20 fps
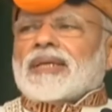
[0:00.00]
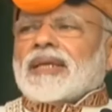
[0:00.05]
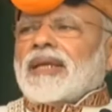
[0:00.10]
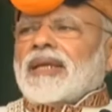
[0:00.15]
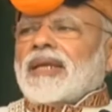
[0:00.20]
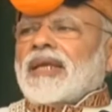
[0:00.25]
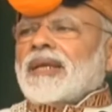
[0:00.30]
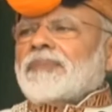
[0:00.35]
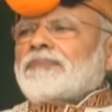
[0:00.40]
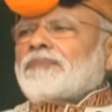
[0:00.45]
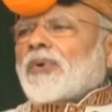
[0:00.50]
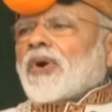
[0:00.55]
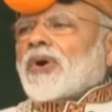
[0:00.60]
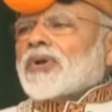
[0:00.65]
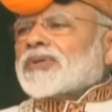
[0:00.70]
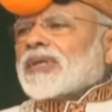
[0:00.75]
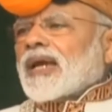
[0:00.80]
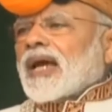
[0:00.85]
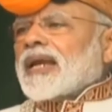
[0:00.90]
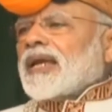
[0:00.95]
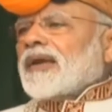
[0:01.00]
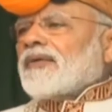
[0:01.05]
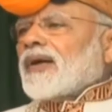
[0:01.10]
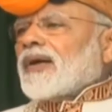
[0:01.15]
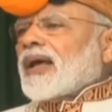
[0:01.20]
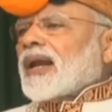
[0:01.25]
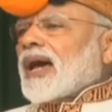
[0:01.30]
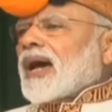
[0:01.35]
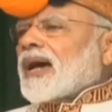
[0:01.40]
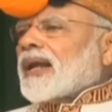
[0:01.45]
बिजली
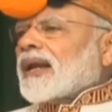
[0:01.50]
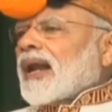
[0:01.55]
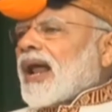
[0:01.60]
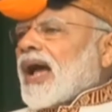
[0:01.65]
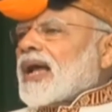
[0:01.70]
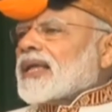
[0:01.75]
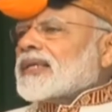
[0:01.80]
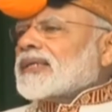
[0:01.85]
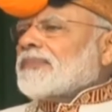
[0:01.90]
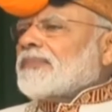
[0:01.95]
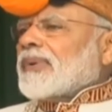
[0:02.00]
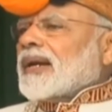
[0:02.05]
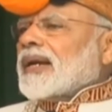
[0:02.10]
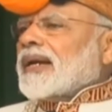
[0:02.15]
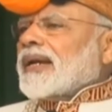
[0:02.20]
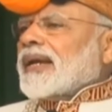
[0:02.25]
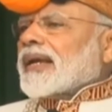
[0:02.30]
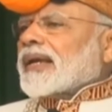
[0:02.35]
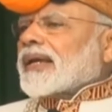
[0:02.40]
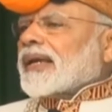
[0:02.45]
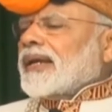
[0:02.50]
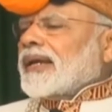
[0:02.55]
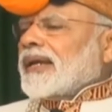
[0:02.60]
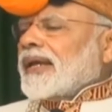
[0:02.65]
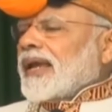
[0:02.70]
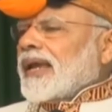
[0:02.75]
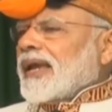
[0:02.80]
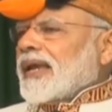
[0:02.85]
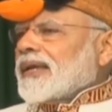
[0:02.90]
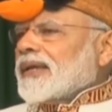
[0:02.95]
पहुंचाने वाला राज्य बनने
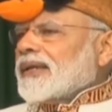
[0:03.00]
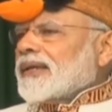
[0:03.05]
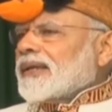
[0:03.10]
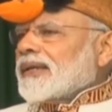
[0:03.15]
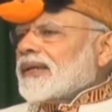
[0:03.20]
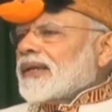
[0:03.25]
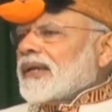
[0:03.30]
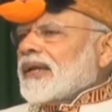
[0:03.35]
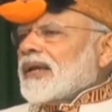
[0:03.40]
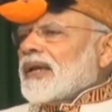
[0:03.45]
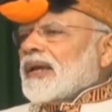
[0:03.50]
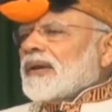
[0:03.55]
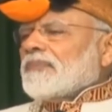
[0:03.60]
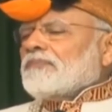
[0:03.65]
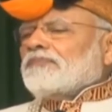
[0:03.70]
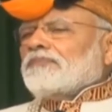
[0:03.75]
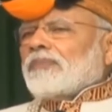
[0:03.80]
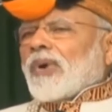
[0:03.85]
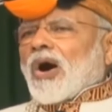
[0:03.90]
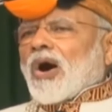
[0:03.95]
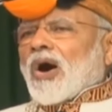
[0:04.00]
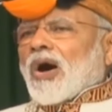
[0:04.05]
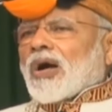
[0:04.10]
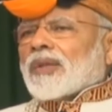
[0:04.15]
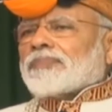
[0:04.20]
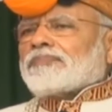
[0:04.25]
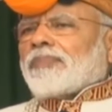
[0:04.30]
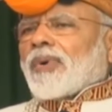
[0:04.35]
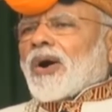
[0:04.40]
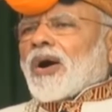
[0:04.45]
के लिए
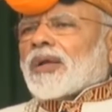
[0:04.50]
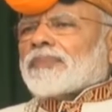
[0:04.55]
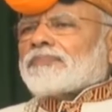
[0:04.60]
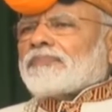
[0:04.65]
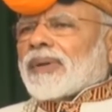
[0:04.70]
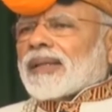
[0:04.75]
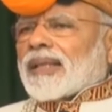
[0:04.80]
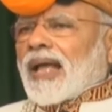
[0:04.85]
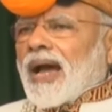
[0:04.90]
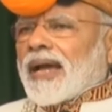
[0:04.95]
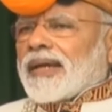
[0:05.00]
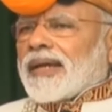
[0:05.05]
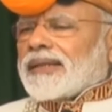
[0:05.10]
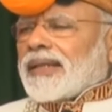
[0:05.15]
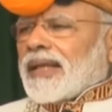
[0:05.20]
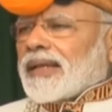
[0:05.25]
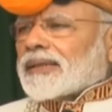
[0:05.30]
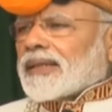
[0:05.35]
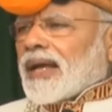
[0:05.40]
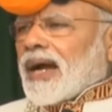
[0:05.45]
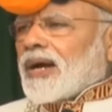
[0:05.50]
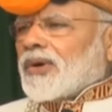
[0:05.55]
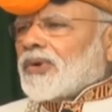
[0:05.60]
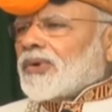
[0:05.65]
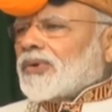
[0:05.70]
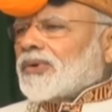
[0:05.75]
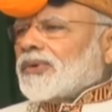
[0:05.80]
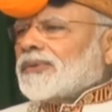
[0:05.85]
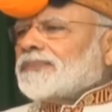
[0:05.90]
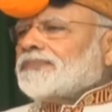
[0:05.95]
बहुत बहुत बधाई देता
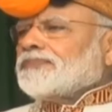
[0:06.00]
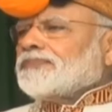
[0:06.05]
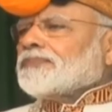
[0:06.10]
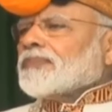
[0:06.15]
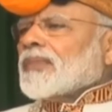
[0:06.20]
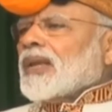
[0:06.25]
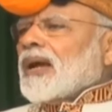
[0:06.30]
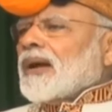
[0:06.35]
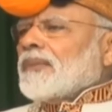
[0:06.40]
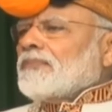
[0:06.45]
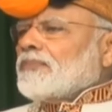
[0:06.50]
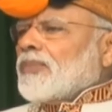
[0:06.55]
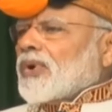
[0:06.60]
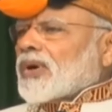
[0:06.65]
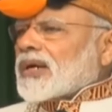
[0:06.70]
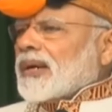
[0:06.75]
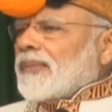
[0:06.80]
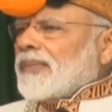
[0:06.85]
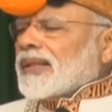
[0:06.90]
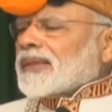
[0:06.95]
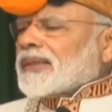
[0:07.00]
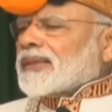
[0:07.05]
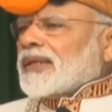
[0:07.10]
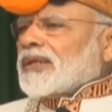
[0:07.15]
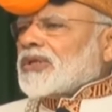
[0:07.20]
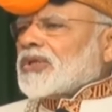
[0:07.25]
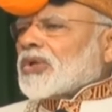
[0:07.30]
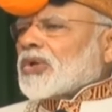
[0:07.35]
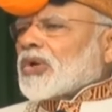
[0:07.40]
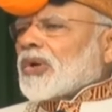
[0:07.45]
हूं
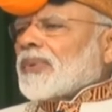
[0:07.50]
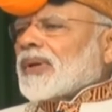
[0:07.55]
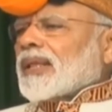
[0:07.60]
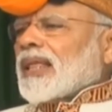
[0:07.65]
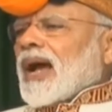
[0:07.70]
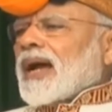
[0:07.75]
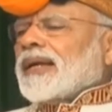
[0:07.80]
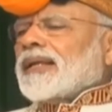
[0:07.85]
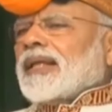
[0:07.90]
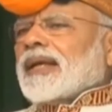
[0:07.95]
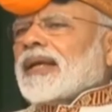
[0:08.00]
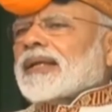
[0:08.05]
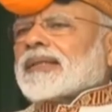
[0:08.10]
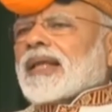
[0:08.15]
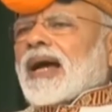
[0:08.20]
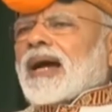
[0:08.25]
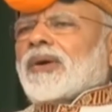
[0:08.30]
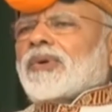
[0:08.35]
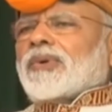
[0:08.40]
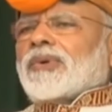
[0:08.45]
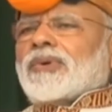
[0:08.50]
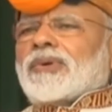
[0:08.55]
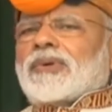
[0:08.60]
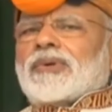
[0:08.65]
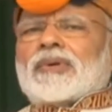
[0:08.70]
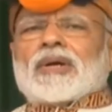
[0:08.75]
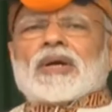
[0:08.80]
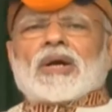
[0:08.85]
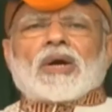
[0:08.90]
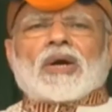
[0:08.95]
मुख्यमंत्री जी को बधाई देता
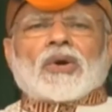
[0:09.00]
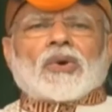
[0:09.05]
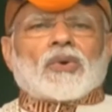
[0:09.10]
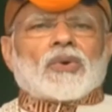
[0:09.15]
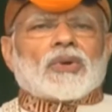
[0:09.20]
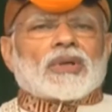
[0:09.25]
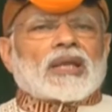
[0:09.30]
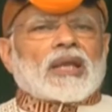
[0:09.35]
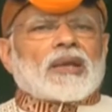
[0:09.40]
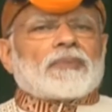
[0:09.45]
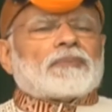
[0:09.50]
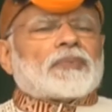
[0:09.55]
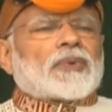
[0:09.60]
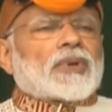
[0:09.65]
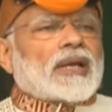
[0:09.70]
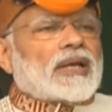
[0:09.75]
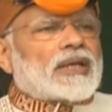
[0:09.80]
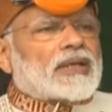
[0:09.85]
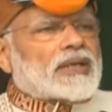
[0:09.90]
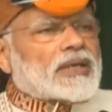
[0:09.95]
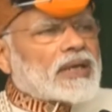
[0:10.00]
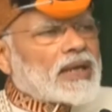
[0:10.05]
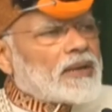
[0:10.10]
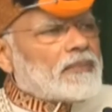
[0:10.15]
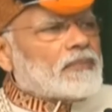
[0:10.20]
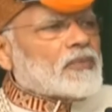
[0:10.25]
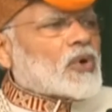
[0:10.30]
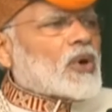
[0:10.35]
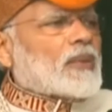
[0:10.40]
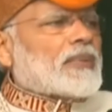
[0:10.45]
हूं उनकी पूरी
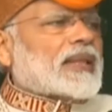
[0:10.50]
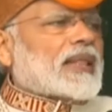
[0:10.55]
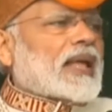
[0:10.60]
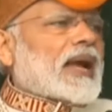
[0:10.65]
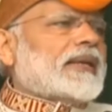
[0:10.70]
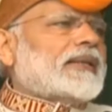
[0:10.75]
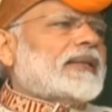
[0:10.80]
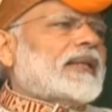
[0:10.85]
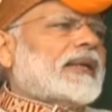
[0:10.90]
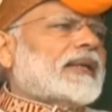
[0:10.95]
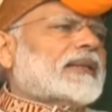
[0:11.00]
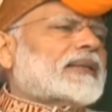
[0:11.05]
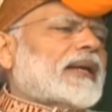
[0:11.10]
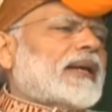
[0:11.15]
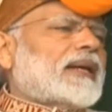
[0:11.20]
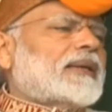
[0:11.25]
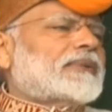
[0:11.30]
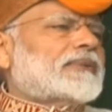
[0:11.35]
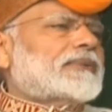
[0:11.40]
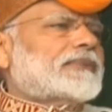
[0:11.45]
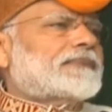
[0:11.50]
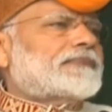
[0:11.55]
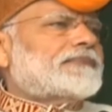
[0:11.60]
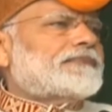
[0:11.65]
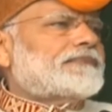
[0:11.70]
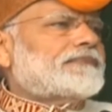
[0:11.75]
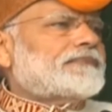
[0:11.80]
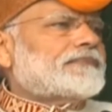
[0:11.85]
टीम को बधाई देता हूं